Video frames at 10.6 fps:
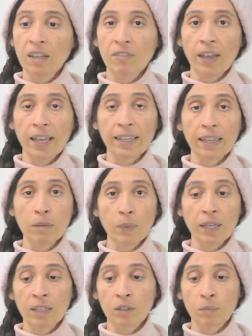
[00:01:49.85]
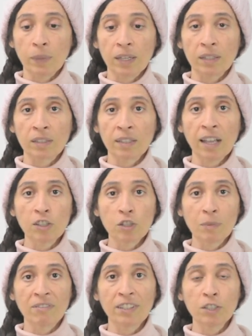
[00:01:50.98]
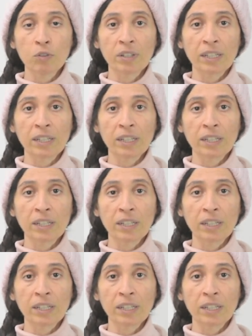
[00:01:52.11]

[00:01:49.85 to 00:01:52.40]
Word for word: فكان ما يطلعش من الفيديو